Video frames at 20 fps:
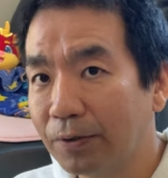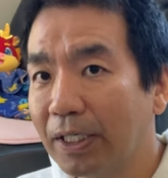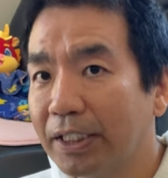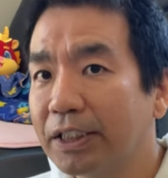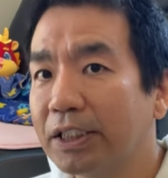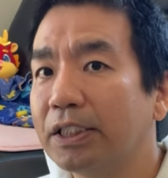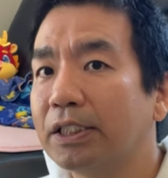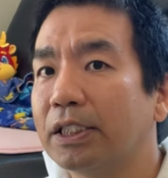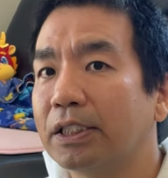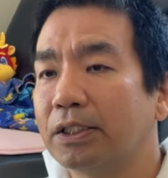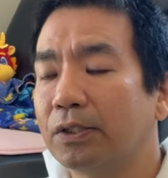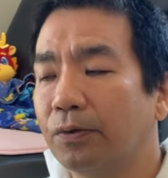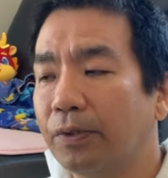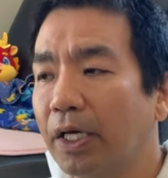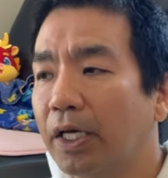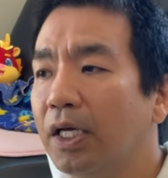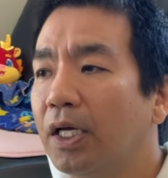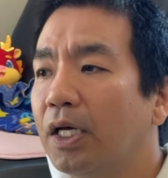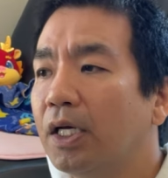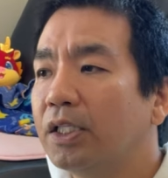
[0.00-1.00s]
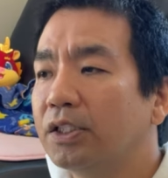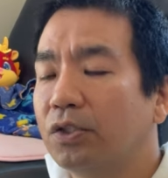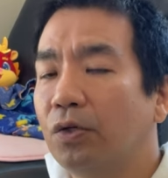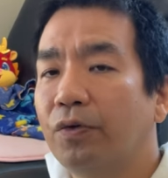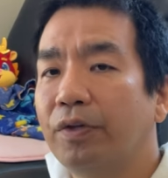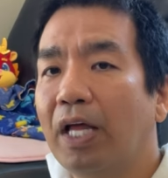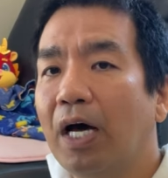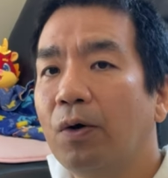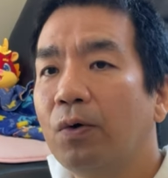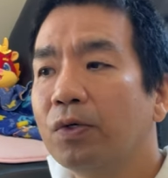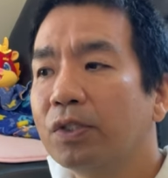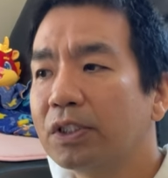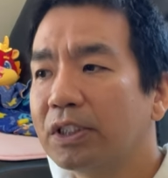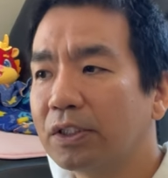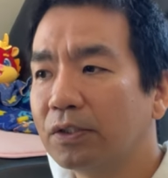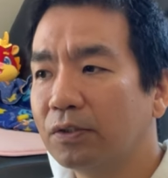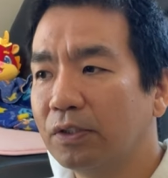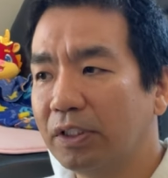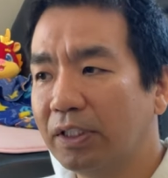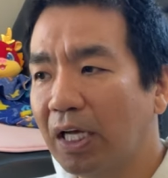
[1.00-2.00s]
らしいんですよね。その直
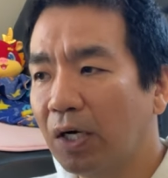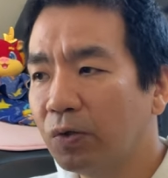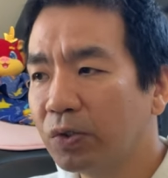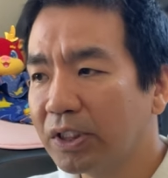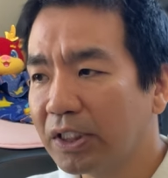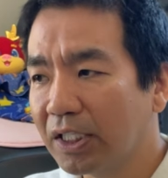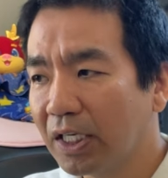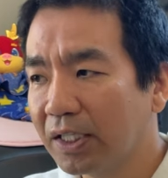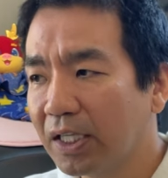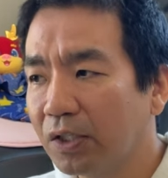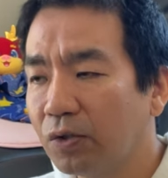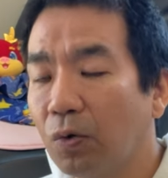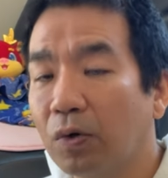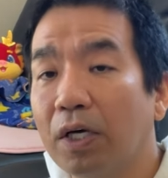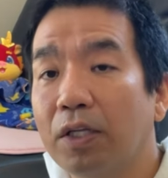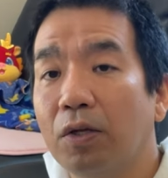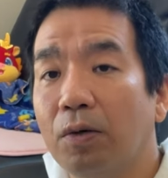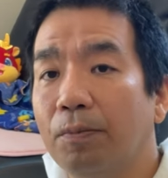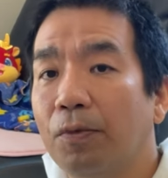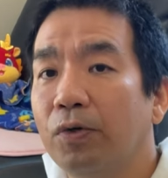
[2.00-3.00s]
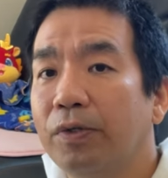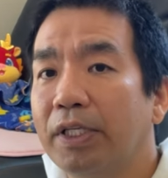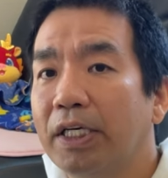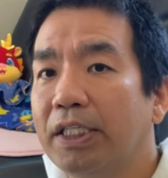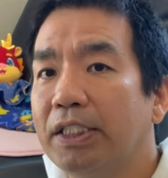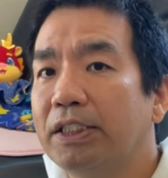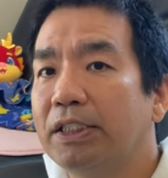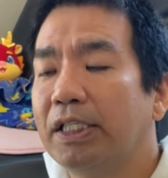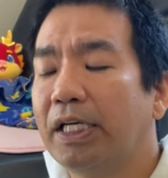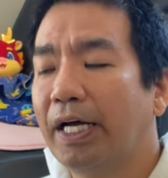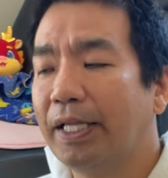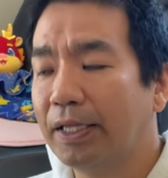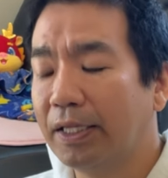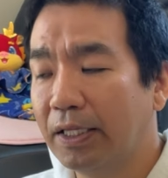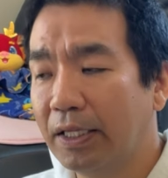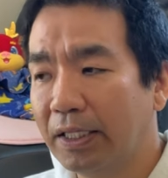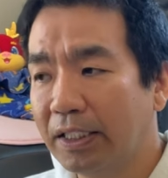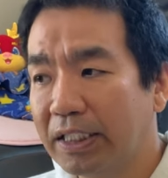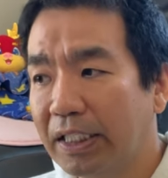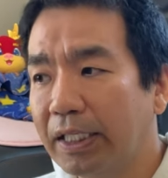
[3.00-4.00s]
し、直し方とかの問題
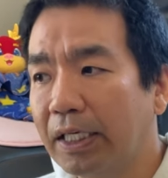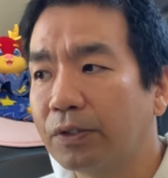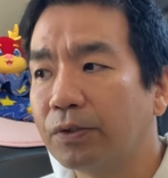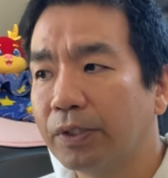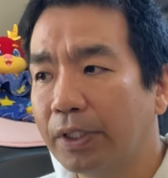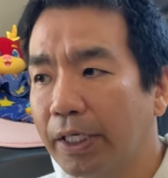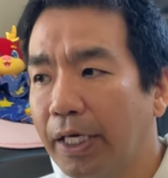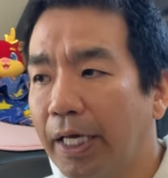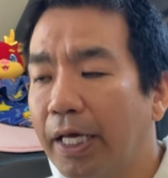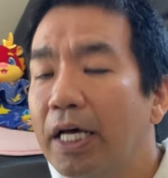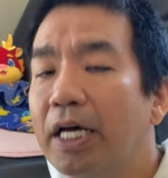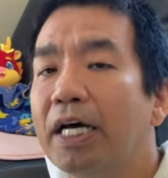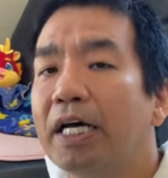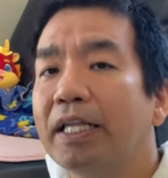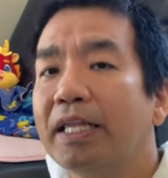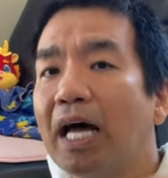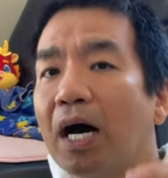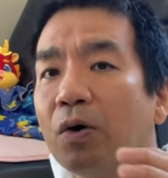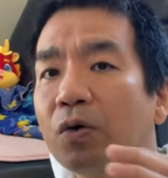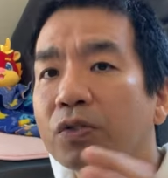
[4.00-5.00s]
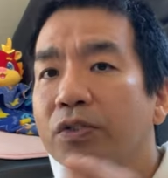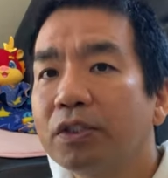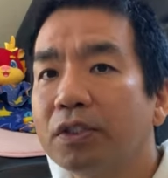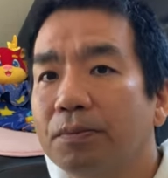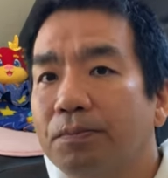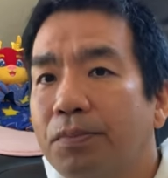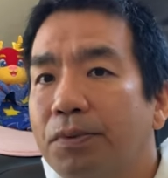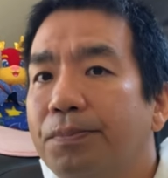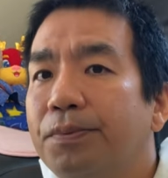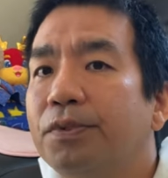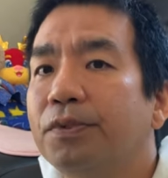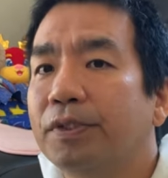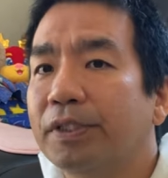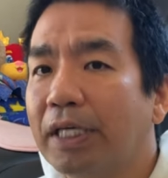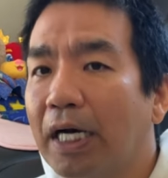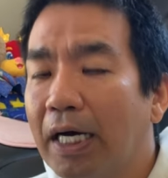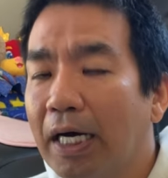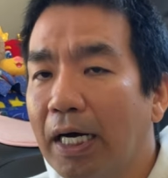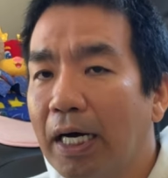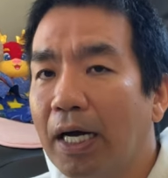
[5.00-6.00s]
じゃなくて、直す部分
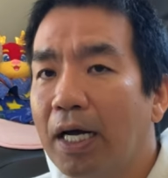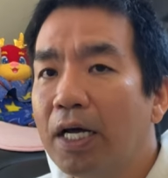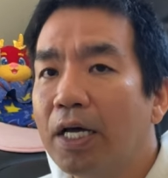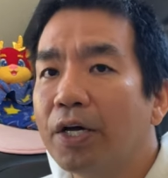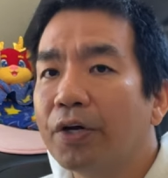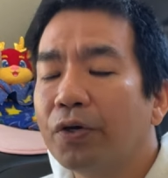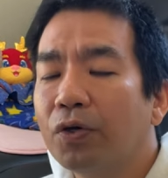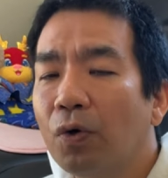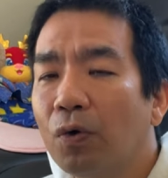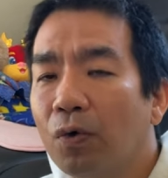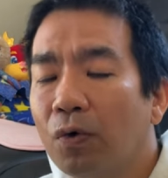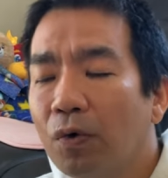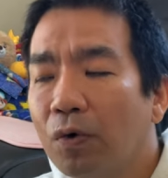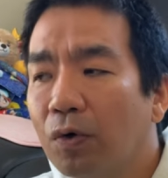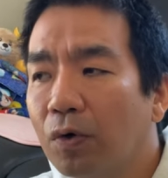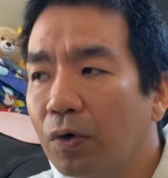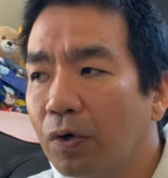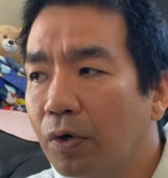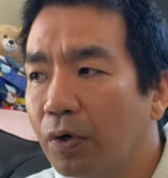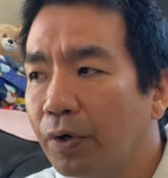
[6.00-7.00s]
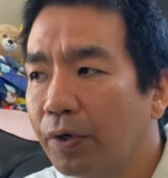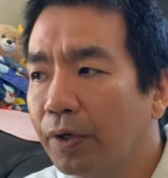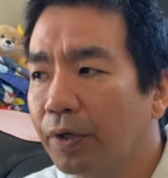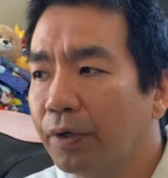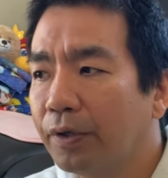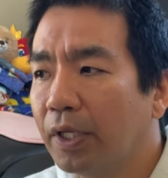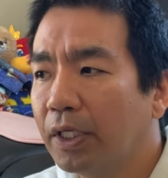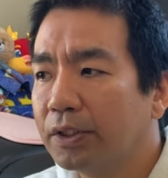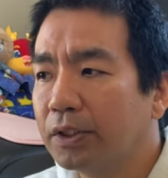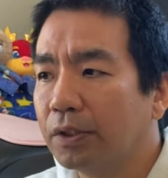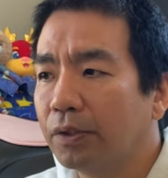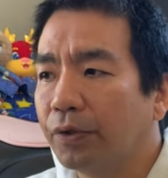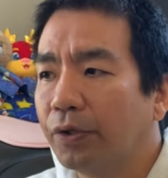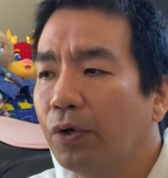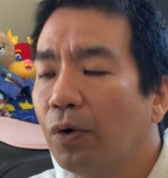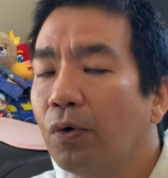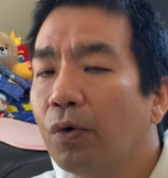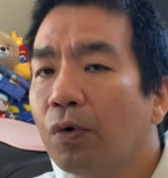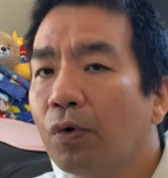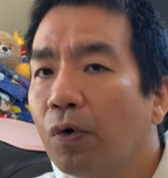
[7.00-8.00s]
が、強、なんつうの、
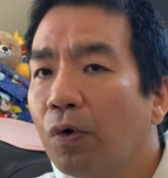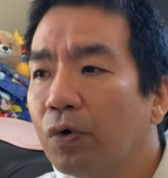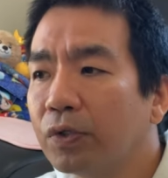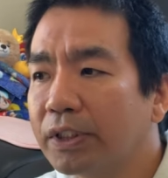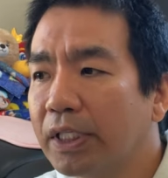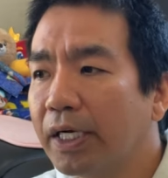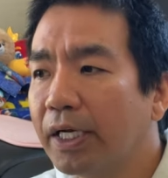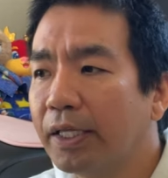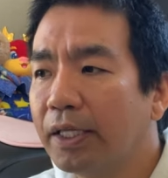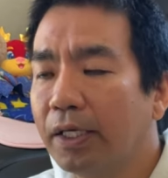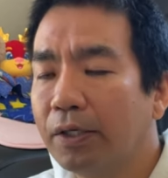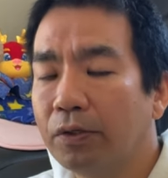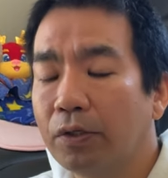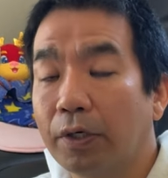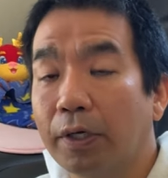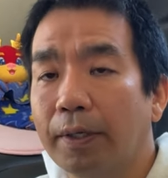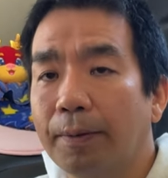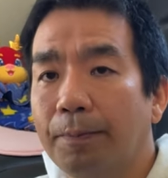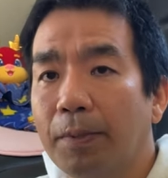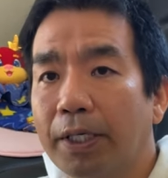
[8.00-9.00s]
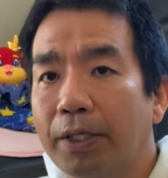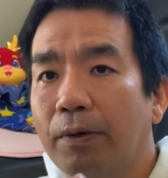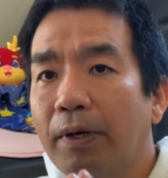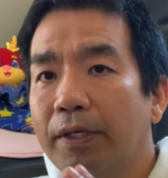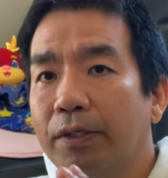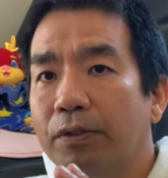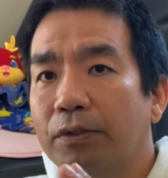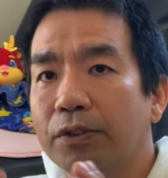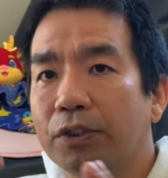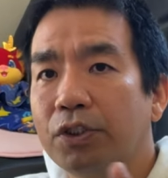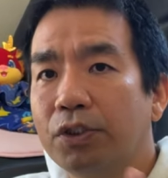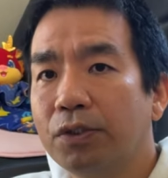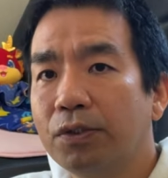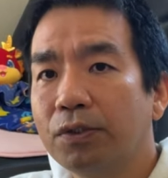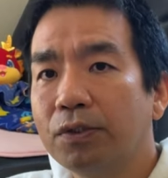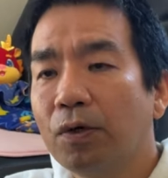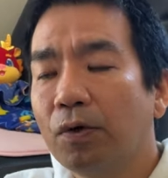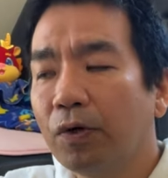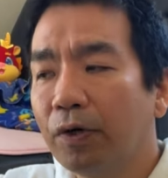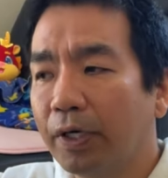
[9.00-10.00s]
競合されてるというか、いわゆる集
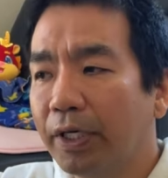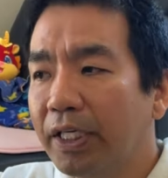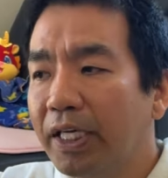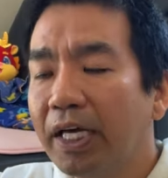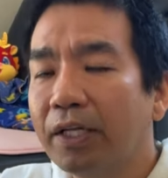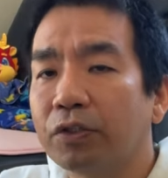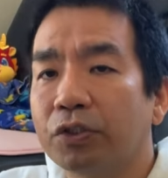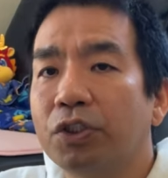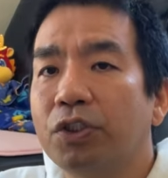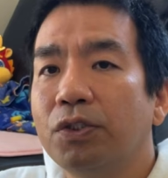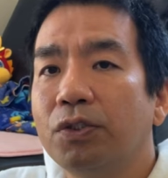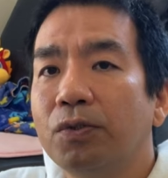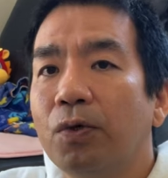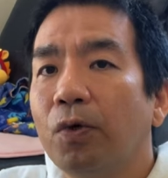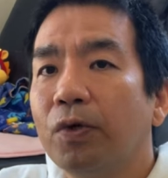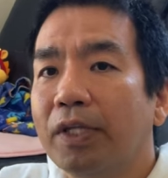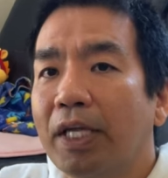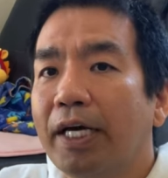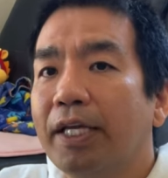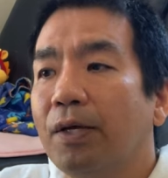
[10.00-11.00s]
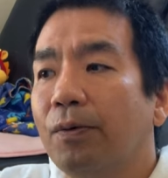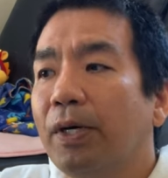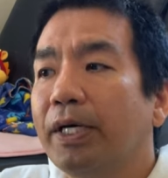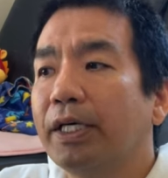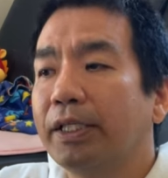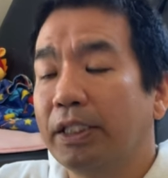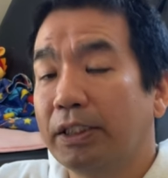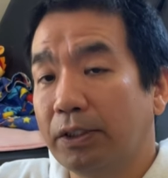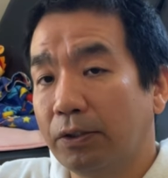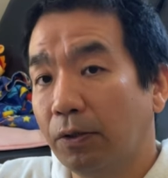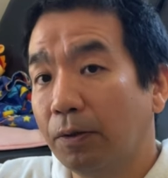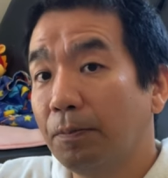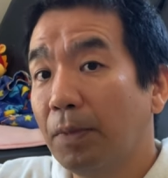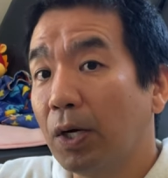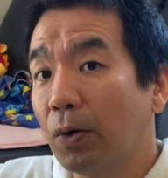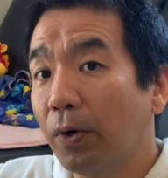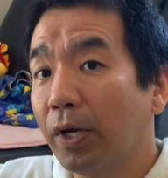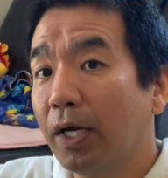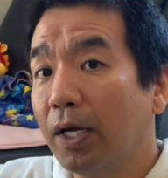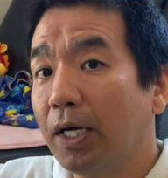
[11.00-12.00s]
合、家の集合体なわけですよ。まあ
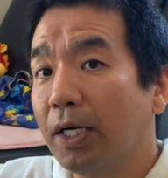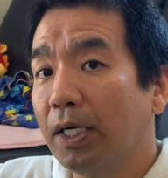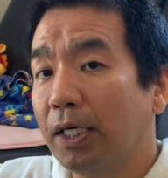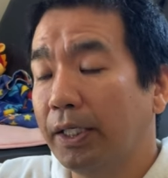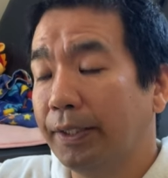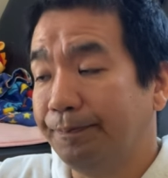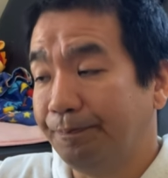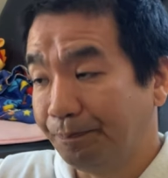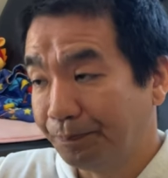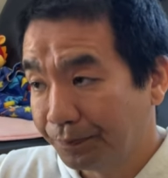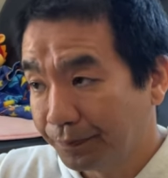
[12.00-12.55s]
これが、